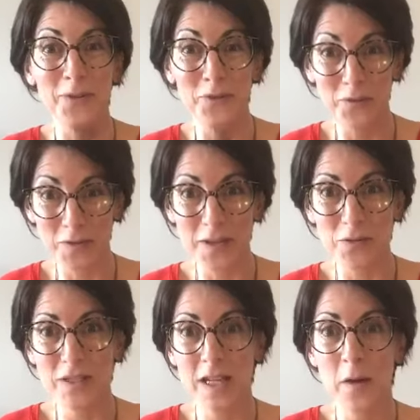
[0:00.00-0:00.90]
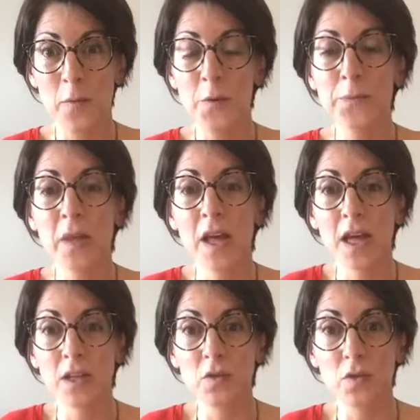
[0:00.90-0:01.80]
financièrement.
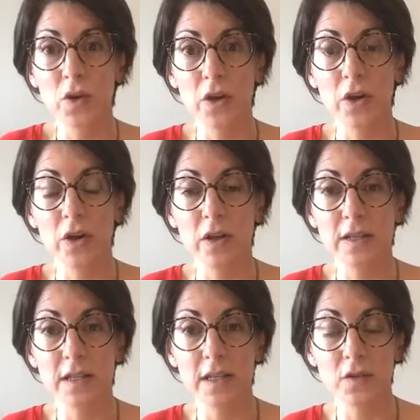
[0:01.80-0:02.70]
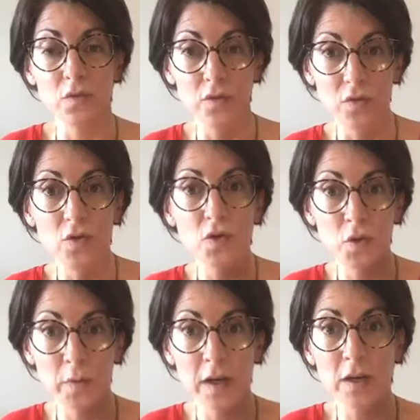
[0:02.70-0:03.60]
Donc, donc le
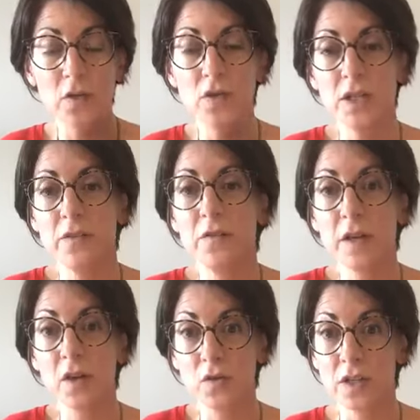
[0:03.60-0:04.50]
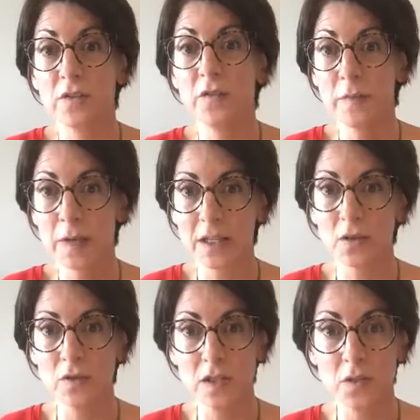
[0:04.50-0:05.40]
chemin que j'ai fait quand j'ai fait ma
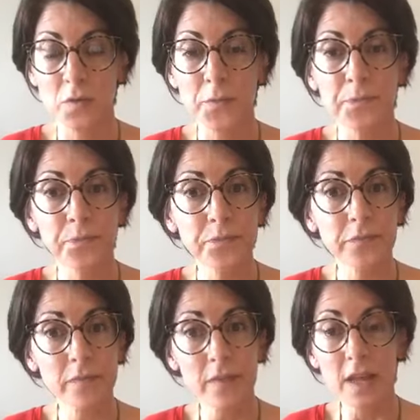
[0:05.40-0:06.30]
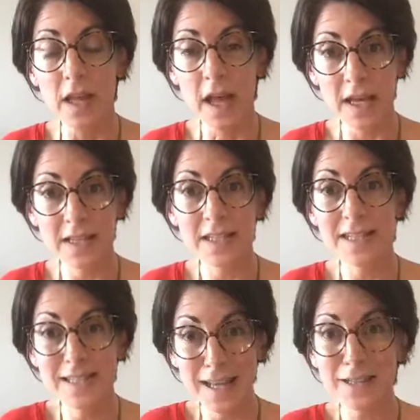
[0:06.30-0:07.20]
transition, a été
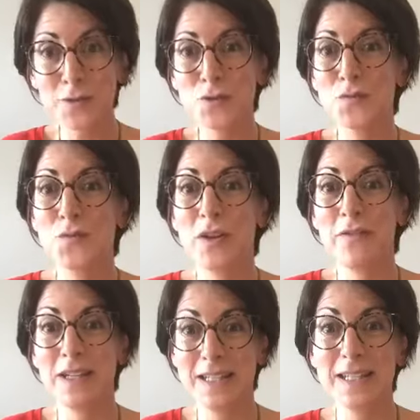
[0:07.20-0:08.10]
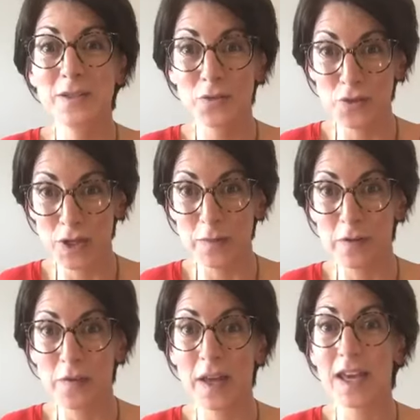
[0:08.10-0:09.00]
certes que je voulais valider ce que j'aimais
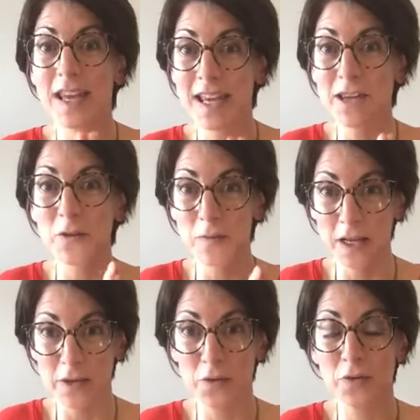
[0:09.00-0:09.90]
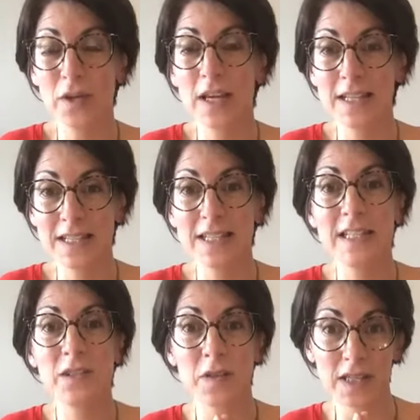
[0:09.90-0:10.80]
faire et que mes clientes étaient
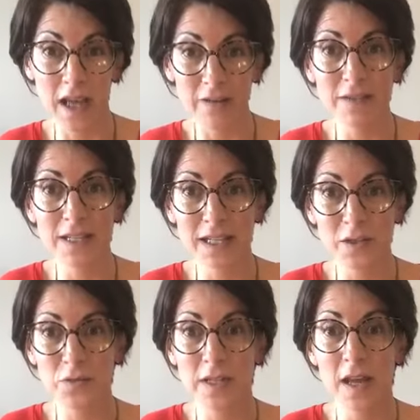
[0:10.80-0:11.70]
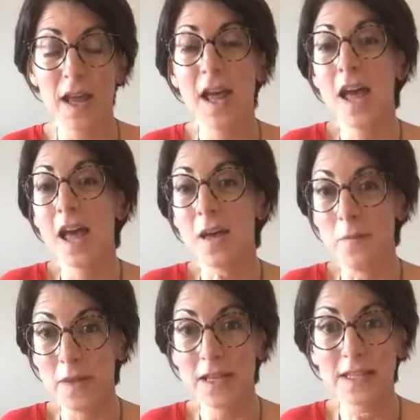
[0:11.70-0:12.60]
satisfaites, avaient des résultats,
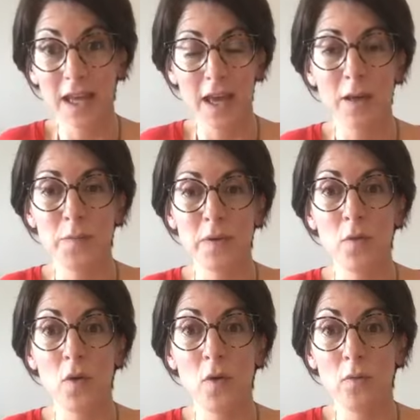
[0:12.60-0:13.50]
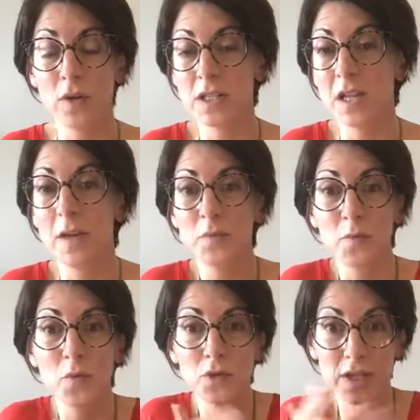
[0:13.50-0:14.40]
mais très rapidement, moi j'ai
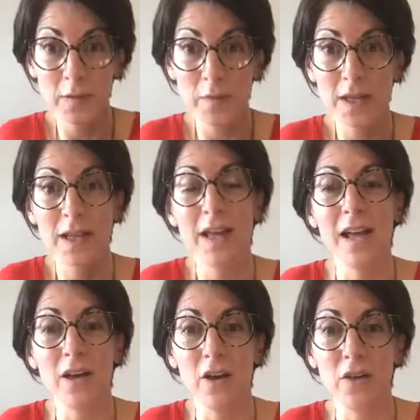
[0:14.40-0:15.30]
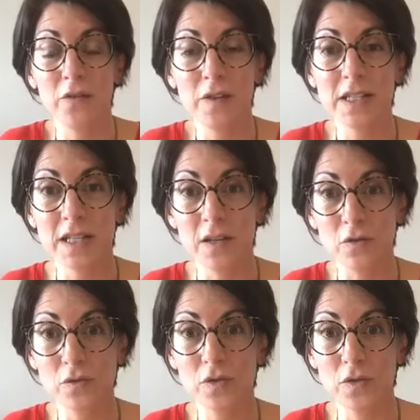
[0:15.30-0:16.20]
absolument jamais euh, fait de
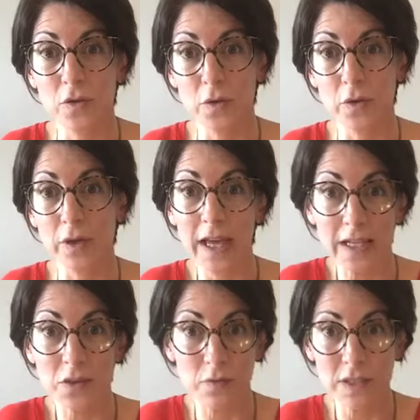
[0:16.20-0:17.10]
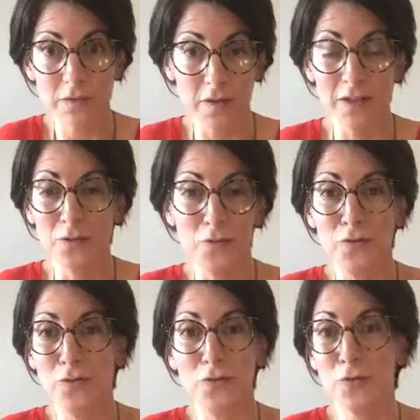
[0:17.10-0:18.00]
séance euh, gratuite, enfin
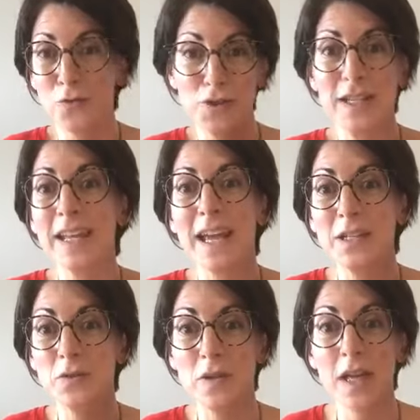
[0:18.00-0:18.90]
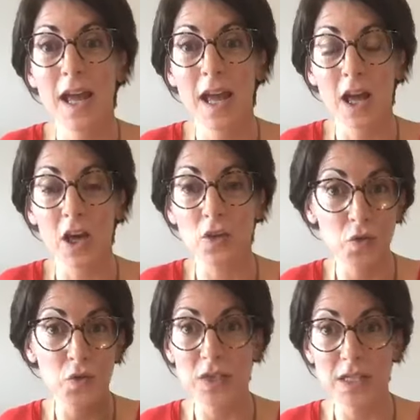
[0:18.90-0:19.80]
de, coaching gratuit. Euh, tout
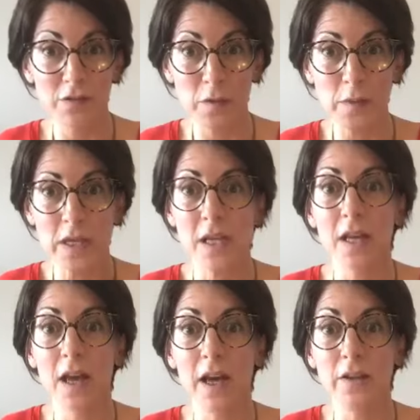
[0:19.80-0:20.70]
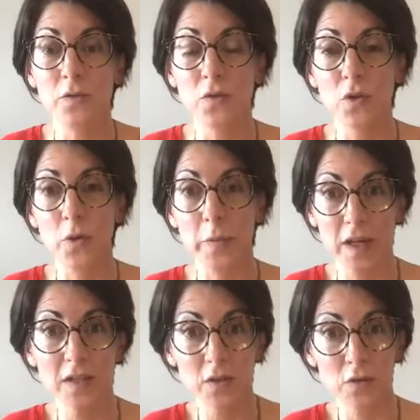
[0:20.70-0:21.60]
de suite j'ai fait payer. donc
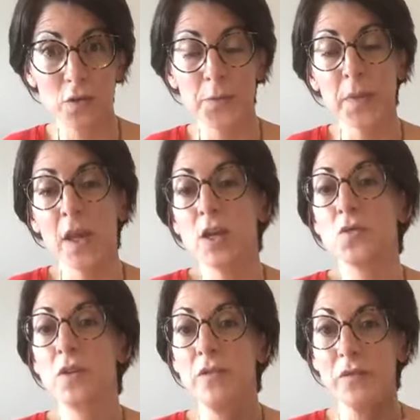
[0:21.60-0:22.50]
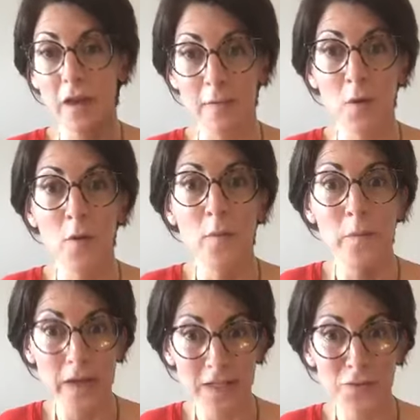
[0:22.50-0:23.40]
parce que je voulais vraiment
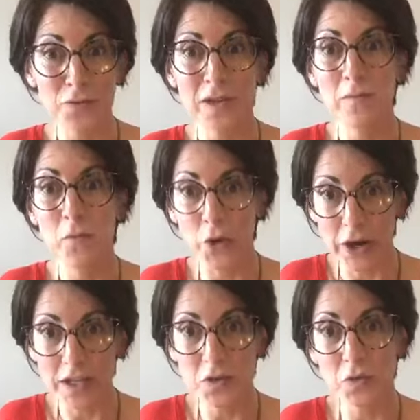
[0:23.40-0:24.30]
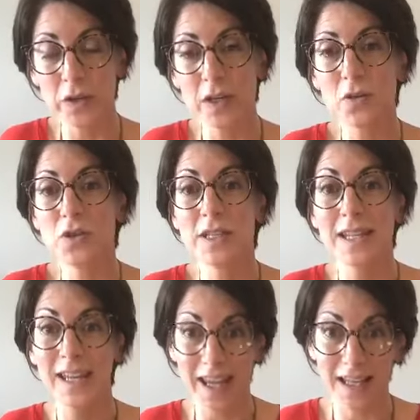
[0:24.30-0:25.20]
m'assurer, me rassurer que
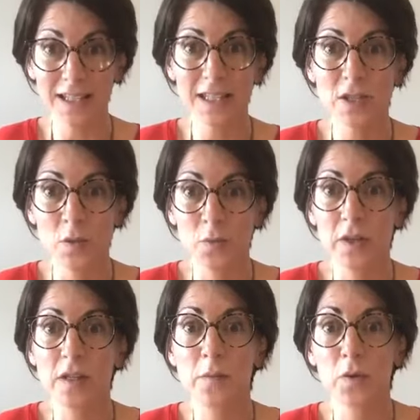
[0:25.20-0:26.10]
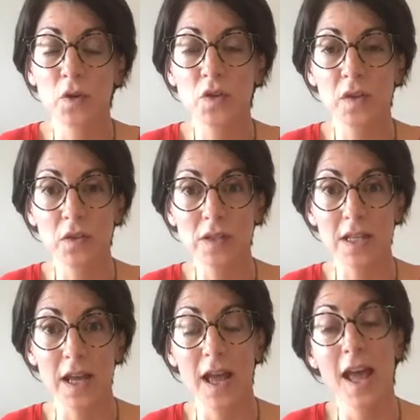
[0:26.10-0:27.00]
j'étais créatrice de mon indépendance
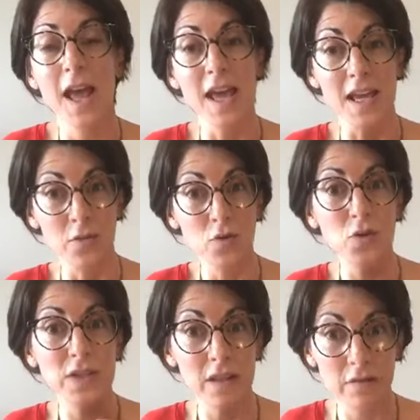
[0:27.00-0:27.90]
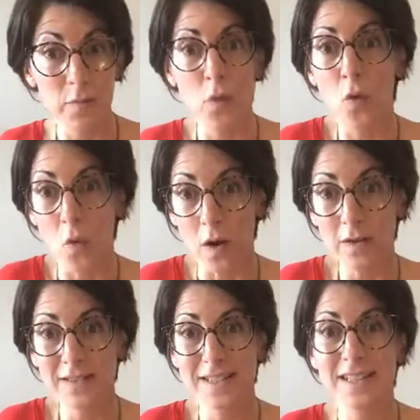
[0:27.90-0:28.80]
financière. Et donc je savais
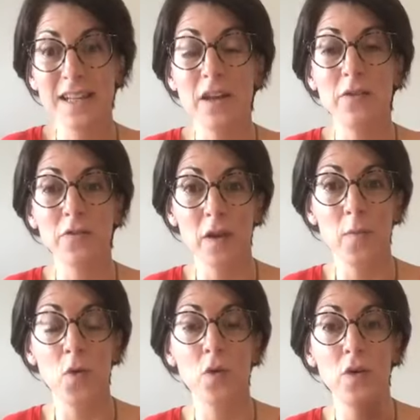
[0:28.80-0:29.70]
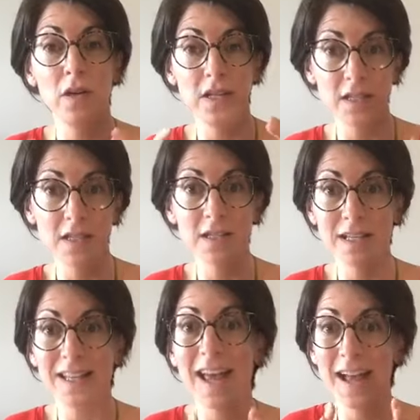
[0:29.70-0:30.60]
pourquoi. C'était euh, vraiment l'idée
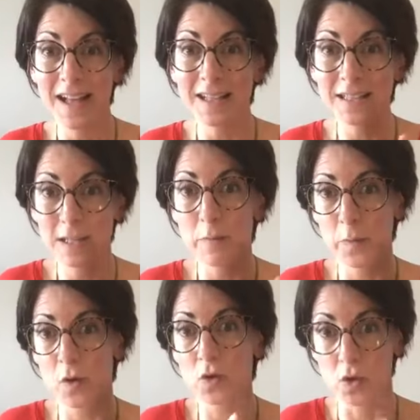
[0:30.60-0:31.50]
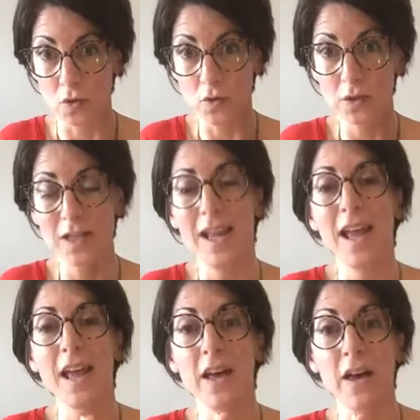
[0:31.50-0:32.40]
d'être indépendante
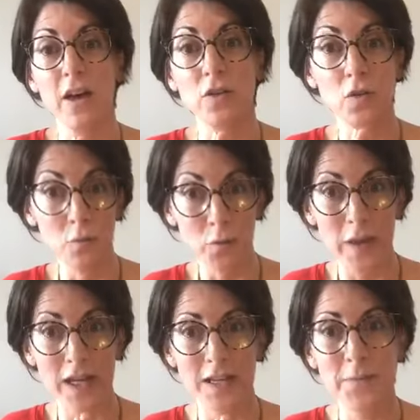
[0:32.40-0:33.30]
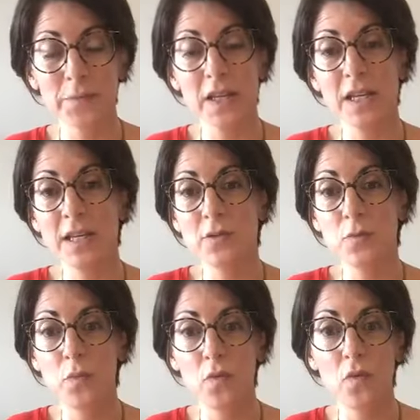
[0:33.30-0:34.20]
euh, de mon mari et de
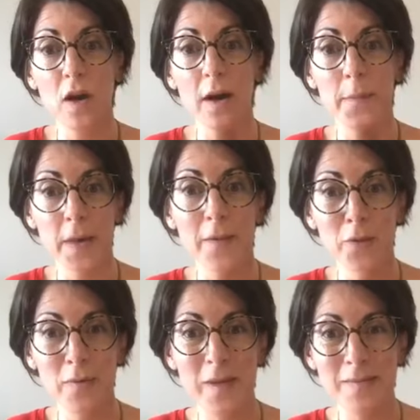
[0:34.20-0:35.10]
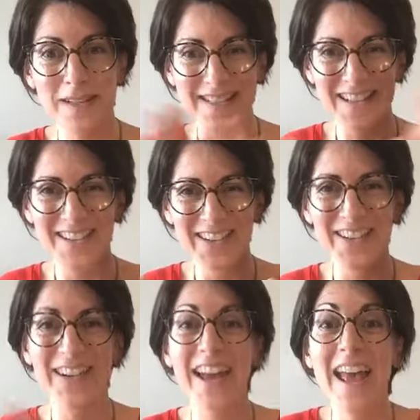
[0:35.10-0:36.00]
pouvoir par moi-même, salut
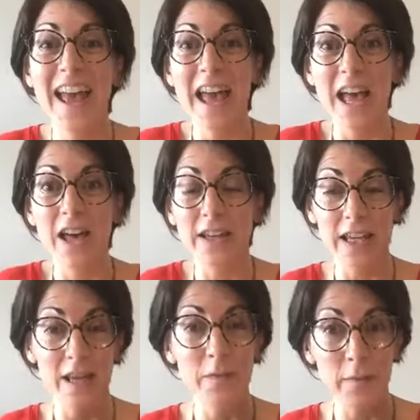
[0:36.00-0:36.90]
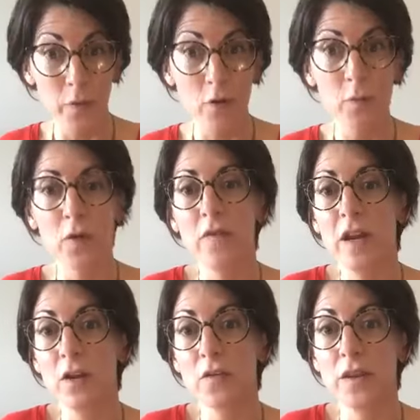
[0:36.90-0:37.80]
Aurore, à créer ma propre
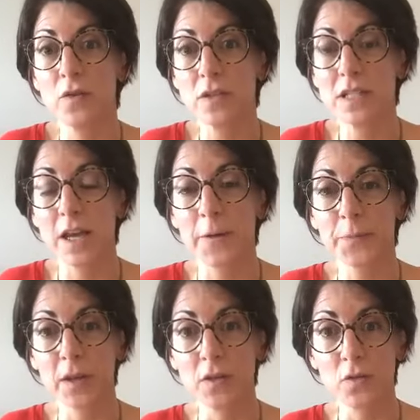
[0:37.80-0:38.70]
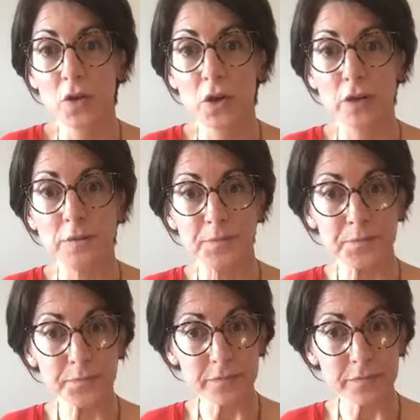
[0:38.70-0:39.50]
valeur financière. Donc euh,